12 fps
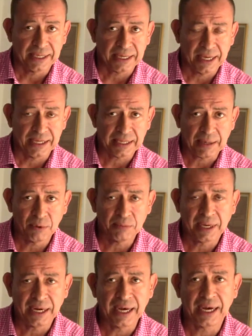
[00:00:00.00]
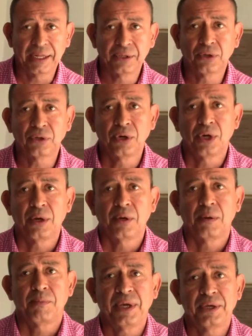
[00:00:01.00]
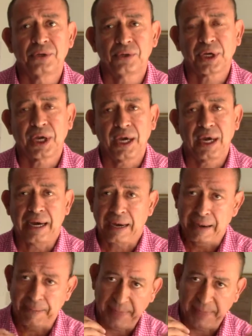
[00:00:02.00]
que estamos manejando pienso que a